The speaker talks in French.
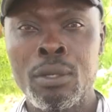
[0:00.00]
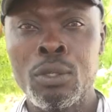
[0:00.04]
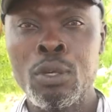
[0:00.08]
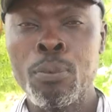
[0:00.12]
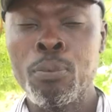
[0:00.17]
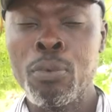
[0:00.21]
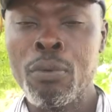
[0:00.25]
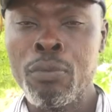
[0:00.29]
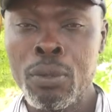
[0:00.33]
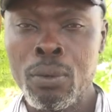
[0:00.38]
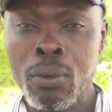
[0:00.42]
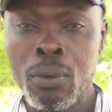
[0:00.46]
je
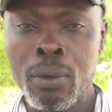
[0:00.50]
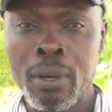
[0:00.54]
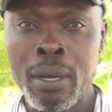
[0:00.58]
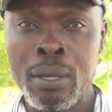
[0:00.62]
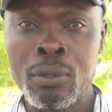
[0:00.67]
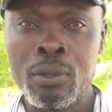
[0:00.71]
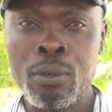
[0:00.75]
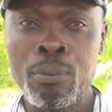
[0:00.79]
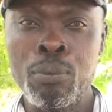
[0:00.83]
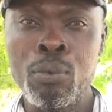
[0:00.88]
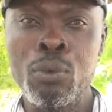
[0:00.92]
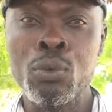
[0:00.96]
profite de
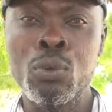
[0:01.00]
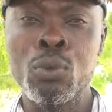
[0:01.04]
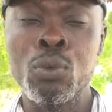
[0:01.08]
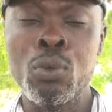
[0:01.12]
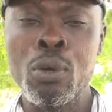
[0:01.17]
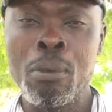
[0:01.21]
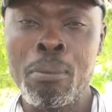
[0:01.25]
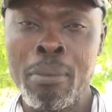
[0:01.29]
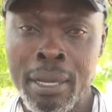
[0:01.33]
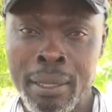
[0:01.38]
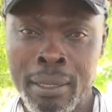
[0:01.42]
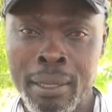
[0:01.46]
l'occasion pour
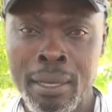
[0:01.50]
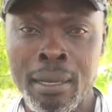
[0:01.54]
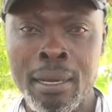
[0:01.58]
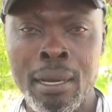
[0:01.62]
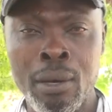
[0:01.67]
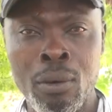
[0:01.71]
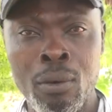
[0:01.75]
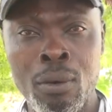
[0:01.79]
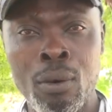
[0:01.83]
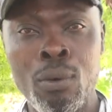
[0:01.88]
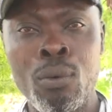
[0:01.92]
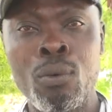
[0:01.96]
demander
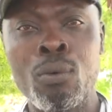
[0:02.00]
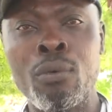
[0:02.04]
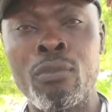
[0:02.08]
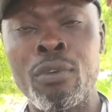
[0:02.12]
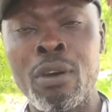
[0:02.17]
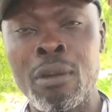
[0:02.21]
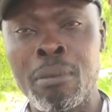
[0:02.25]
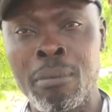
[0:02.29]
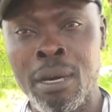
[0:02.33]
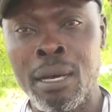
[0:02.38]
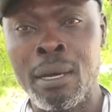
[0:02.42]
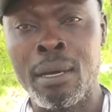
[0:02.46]
encore au
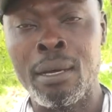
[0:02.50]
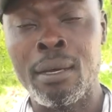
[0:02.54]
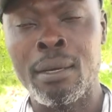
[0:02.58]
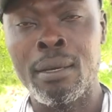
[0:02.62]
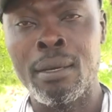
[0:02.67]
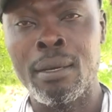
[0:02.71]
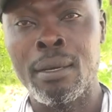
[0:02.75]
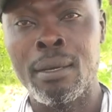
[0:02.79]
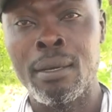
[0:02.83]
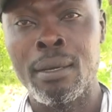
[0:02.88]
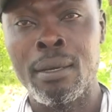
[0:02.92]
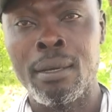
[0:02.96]
gouvernement
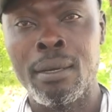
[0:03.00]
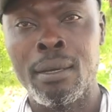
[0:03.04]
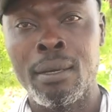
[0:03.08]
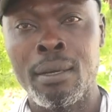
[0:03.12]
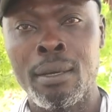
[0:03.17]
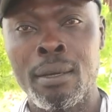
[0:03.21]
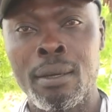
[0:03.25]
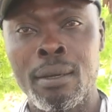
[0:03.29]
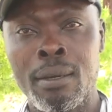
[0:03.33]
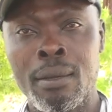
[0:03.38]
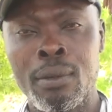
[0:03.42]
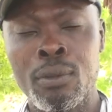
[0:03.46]

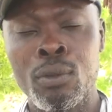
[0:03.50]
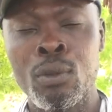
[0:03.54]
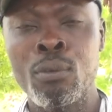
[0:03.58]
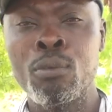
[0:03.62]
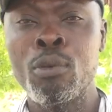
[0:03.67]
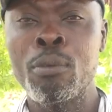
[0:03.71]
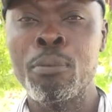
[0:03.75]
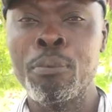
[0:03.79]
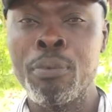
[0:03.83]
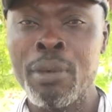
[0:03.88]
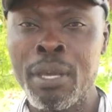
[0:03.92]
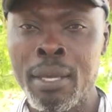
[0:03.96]
de
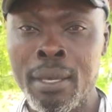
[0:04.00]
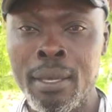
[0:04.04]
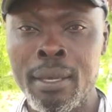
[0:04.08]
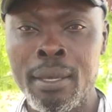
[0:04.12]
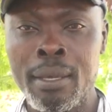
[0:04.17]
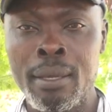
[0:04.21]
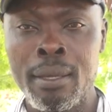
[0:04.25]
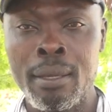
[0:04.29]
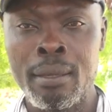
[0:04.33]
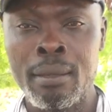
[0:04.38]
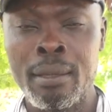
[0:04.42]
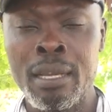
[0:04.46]
mon
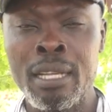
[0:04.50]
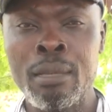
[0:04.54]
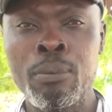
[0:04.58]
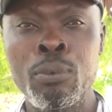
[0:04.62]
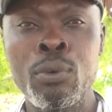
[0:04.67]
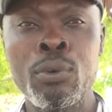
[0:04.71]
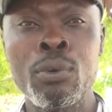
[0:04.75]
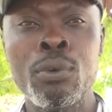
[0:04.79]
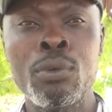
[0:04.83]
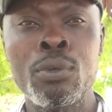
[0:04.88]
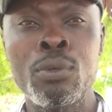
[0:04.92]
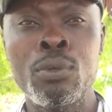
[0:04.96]
pays d'être
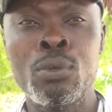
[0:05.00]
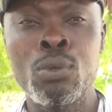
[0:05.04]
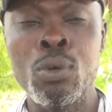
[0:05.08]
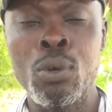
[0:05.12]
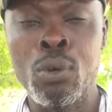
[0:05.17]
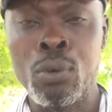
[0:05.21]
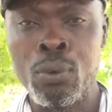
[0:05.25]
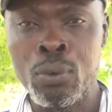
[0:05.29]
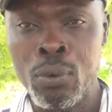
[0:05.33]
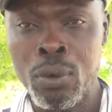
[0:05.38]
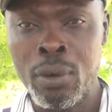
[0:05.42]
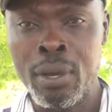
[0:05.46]
plus
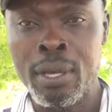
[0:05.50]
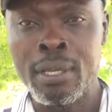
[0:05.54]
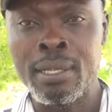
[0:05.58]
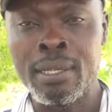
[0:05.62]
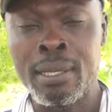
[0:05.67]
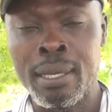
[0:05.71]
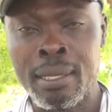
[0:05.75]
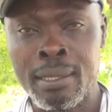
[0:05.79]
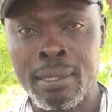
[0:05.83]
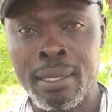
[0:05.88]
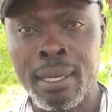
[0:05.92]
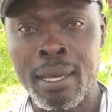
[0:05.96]
sérieux et
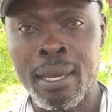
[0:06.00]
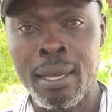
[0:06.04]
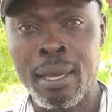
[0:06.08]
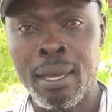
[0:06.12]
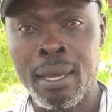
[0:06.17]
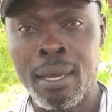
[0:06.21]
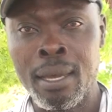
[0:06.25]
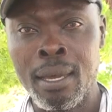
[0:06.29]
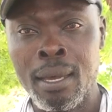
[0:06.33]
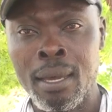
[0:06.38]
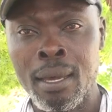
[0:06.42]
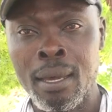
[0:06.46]

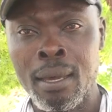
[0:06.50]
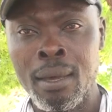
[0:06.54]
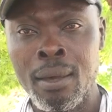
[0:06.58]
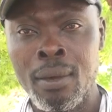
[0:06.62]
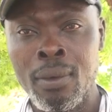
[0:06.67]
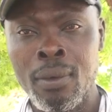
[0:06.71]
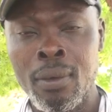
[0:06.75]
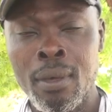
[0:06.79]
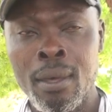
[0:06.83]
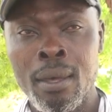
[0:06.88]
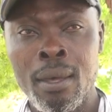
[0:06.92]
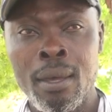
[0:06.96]
sincère
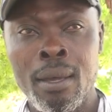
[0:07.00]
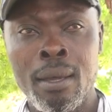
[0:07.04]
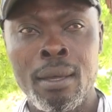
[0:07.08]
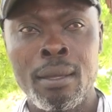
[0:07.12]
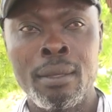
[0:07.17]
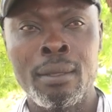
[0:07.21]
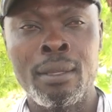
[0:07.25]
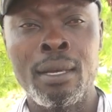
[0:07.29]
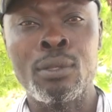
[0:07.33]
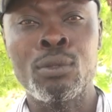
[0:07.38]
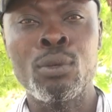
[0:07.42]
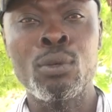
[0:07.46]

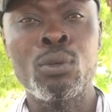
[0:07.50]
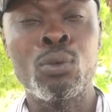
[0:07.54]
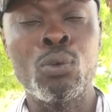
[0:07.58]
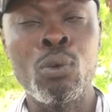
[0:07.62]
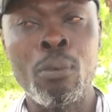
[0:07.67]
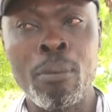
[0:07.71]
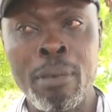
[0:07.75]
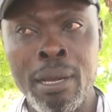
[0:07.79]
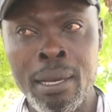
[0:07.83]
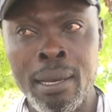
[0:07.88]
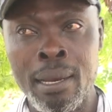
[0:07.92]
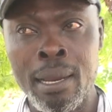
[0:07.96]
dans ce
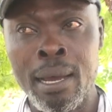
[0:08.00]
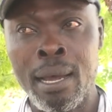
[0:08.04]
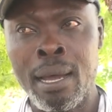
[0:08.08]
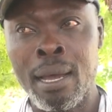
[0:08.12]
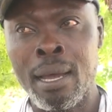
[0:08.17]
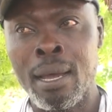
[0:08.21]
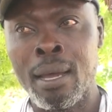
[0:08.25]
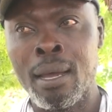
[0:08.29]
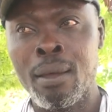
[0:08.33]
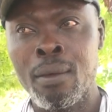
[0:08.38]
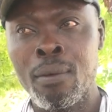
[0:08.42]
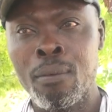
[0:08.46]

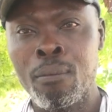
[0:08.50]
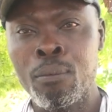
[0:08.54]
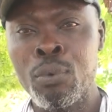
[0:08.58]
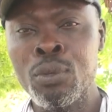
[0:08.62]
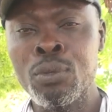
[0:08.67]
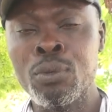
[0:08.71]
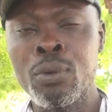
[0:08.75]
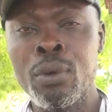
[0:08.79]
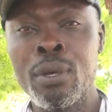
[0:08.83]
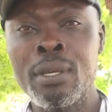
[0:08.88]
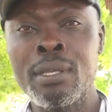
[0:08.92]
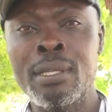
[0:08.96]
domaine-là,
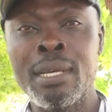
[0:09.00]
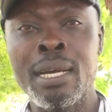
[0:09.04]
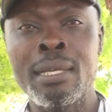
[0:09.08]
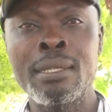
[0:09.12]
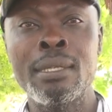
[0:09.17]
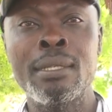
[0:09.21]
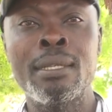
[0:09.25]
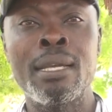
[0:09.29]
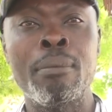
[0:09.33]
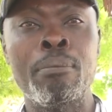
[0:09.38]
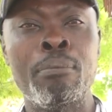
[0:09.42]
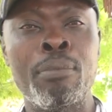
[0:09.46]
puisqu'il
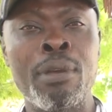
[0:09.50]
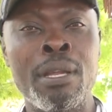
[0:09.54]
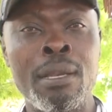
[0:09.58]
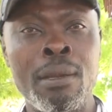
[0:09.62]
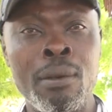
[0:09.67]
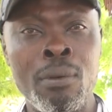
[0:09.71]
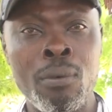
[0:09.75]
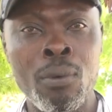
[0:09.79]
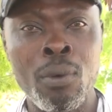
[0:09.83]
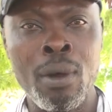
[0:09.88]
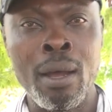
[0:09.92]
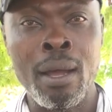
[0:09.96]
s'agit des
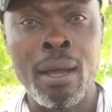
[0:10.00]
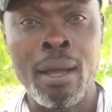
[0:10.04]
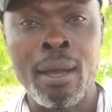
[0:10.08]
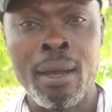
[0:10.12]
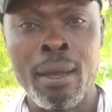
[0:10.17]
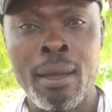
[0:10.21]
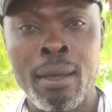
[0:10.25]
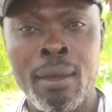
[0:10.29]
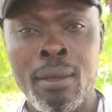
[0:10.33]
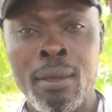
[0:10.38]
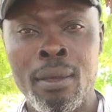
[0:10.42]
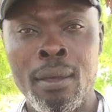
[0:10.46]
Béninois
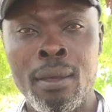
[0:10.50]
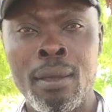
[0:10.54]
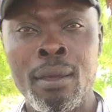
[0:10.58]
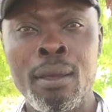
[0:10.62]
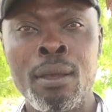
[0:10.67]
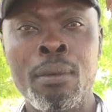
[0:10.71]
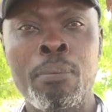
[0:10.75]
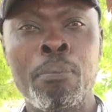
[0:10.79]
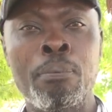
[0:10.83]
qui